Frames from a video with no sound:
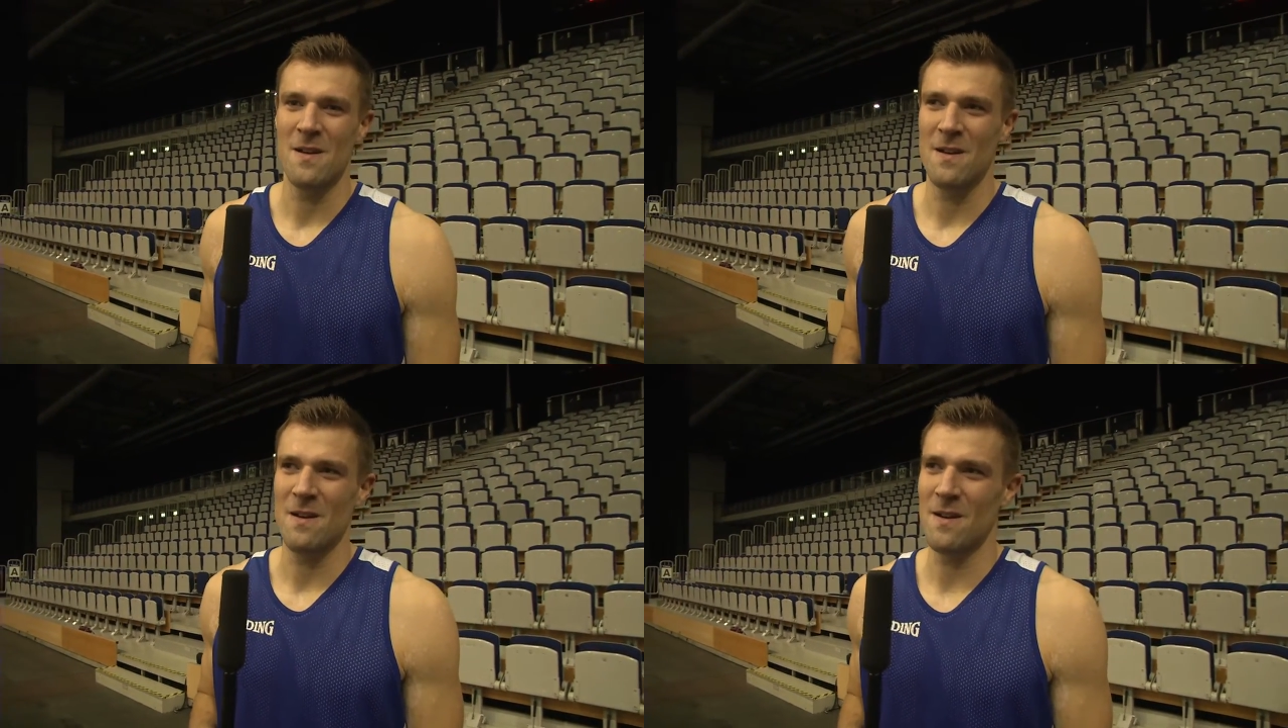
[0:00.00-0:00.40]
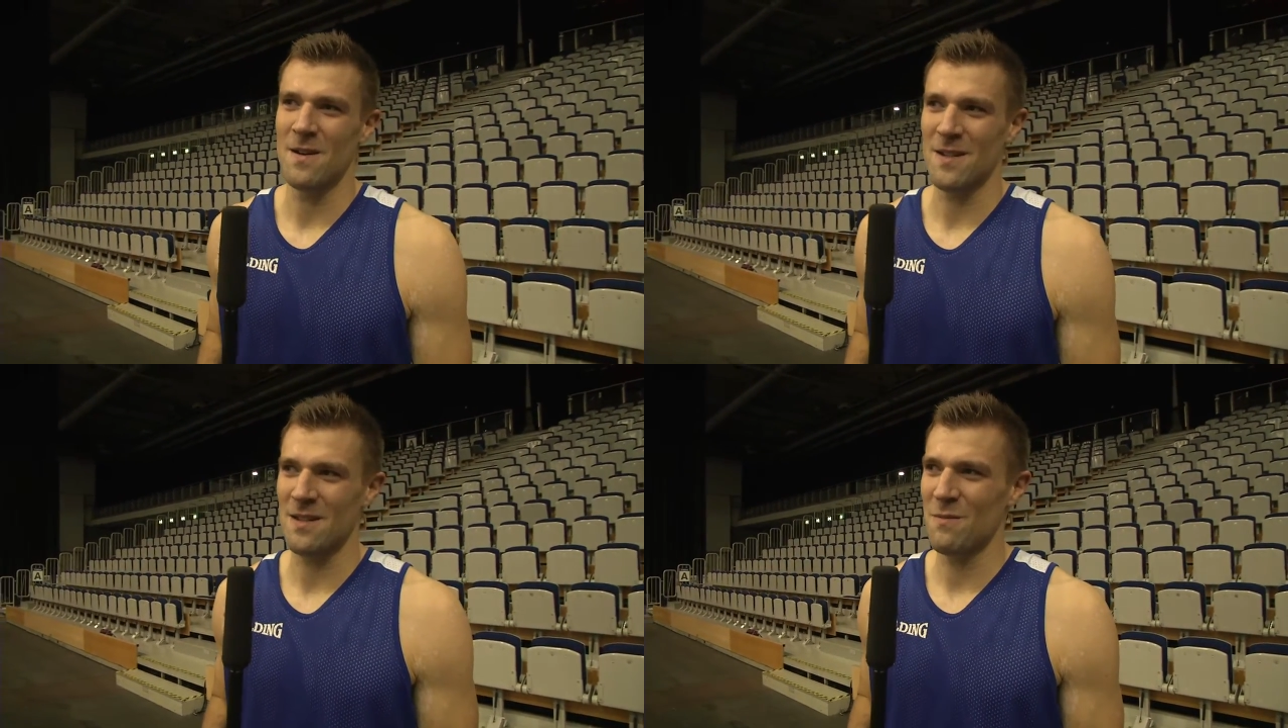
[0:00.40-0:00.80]
Äh,
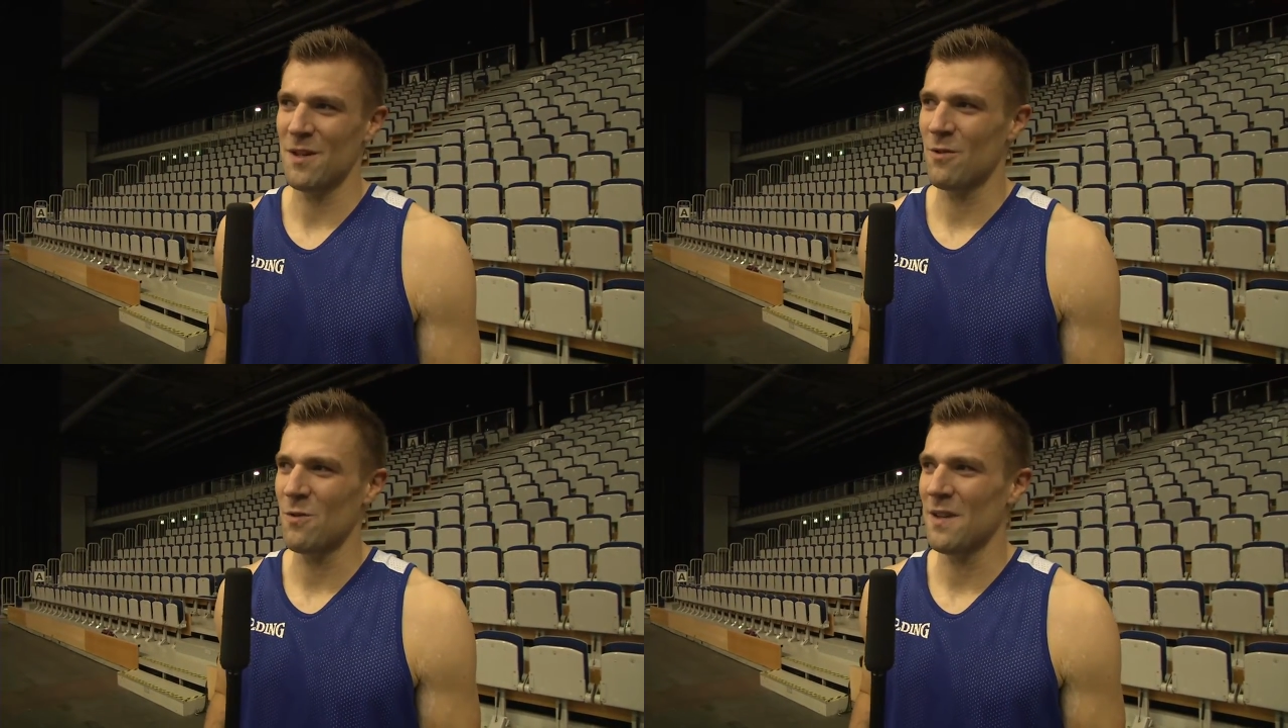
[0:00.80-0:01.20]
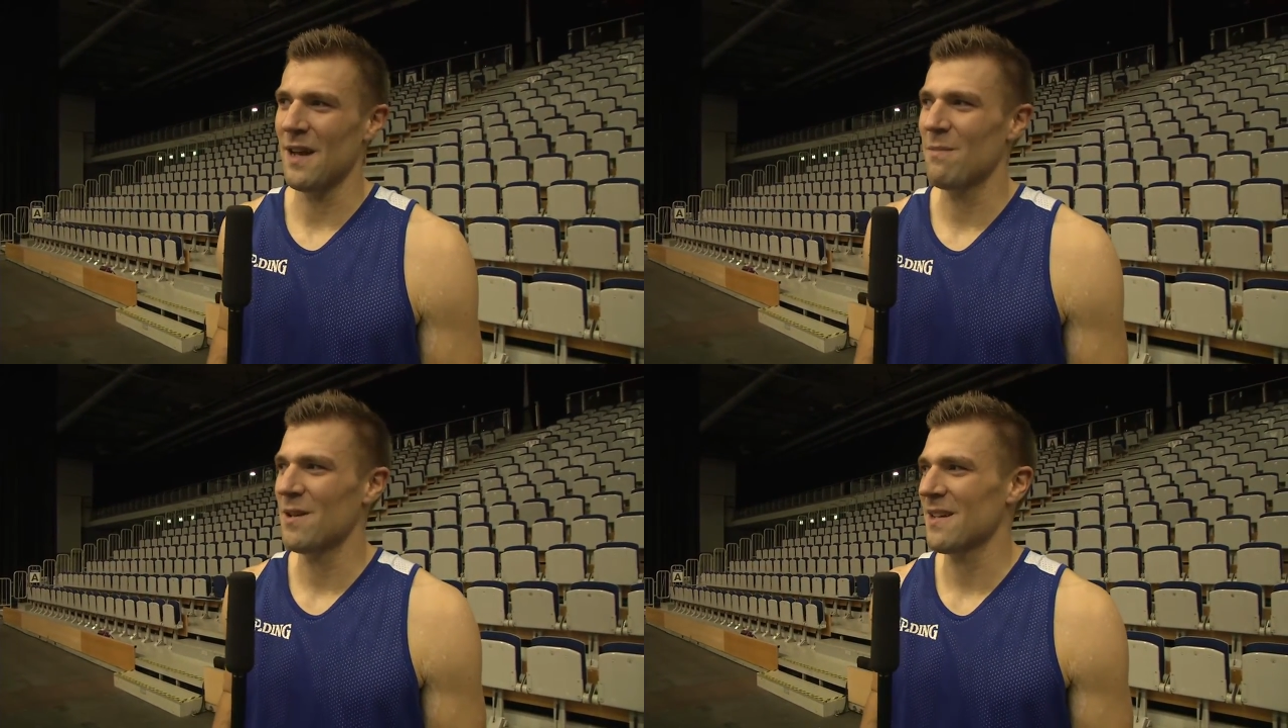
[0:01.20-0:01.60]
dass ihr mal einen guten
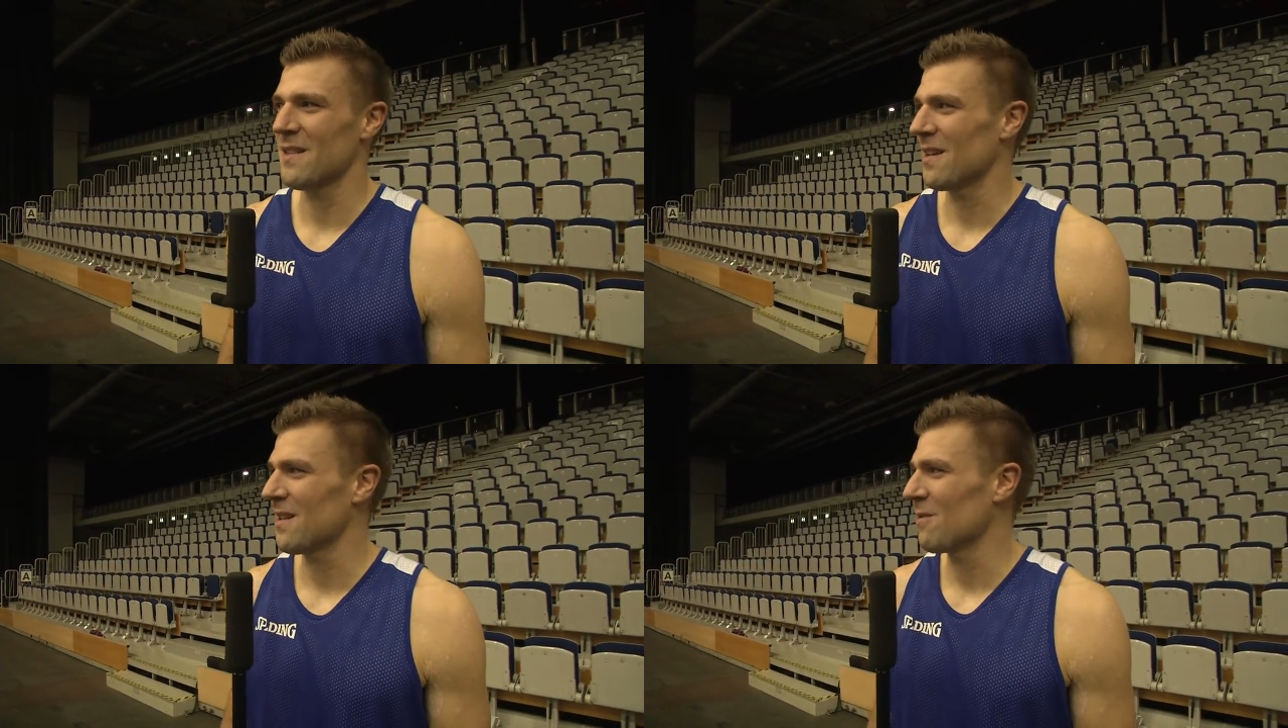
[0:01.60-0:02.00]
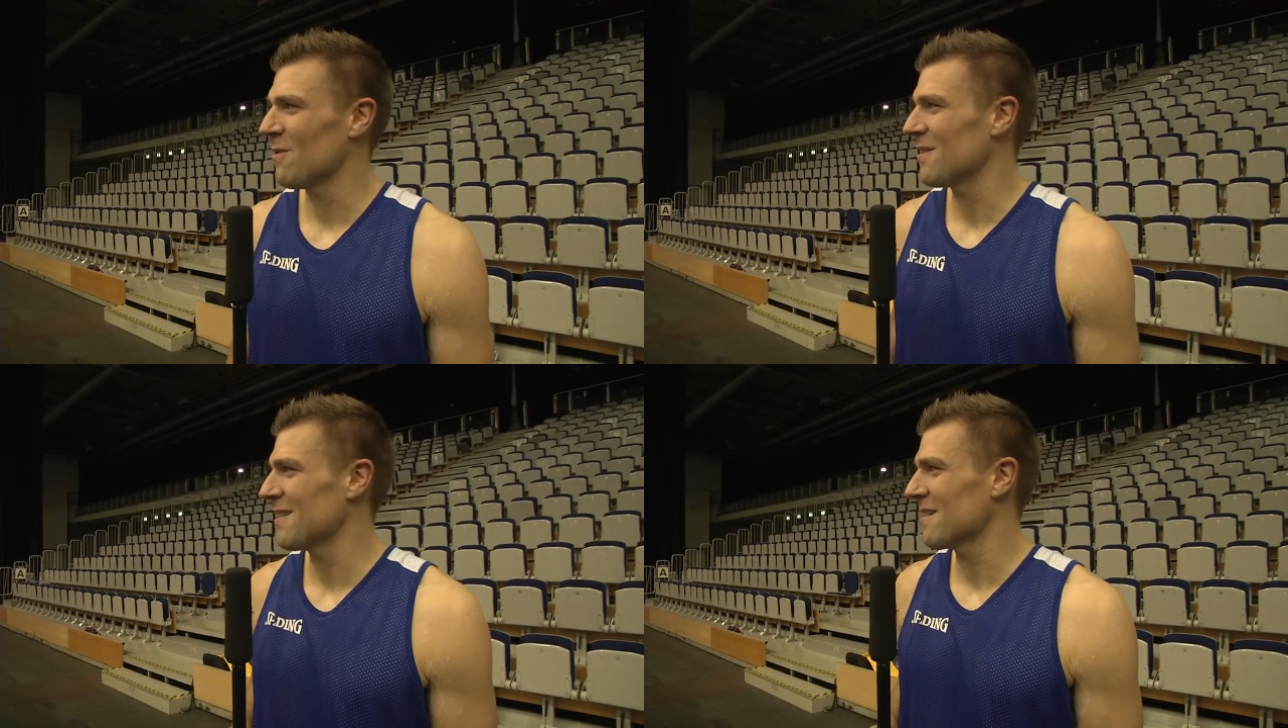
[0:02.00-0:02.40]
Einblick hinter die
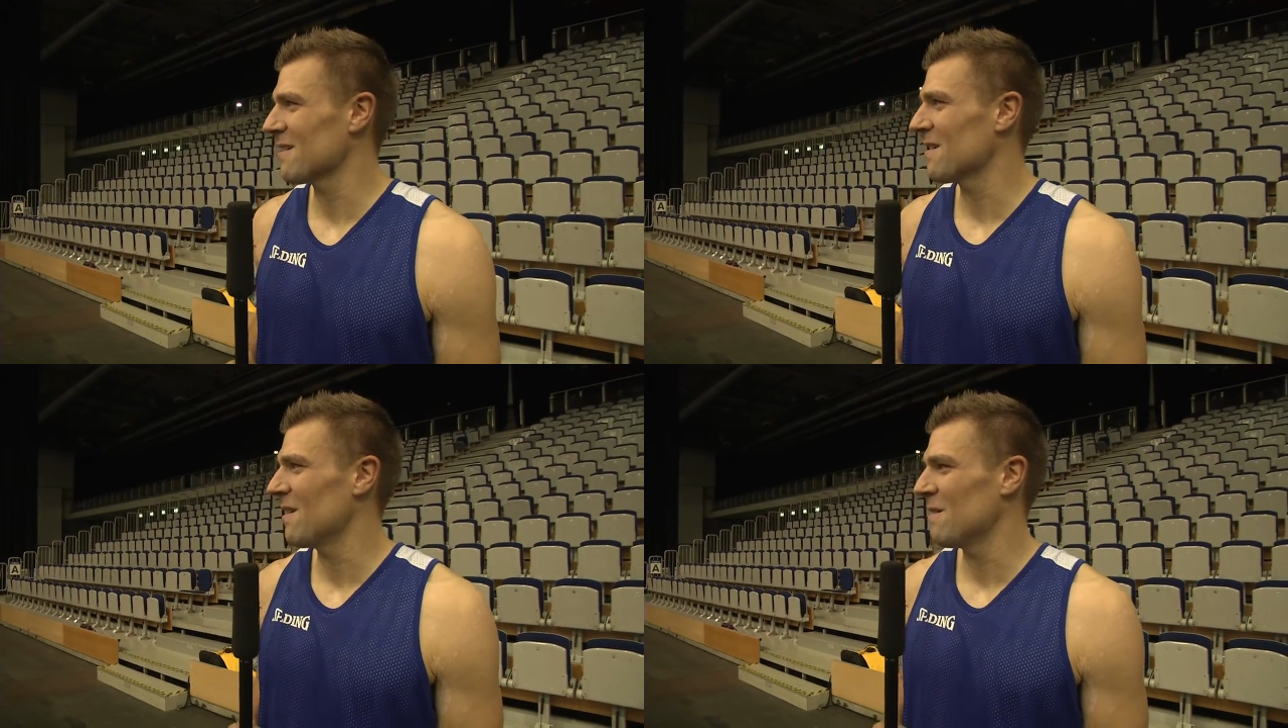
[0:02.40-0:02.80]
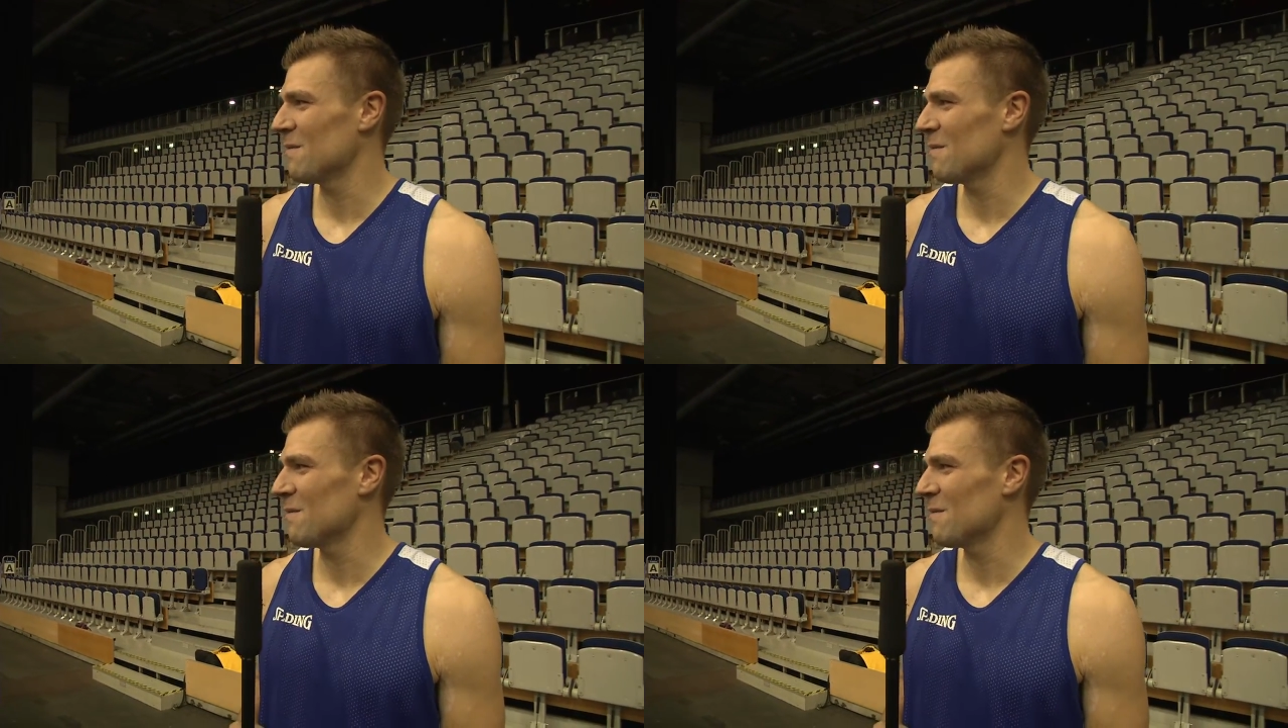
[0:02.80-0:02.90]
Kulissen äh,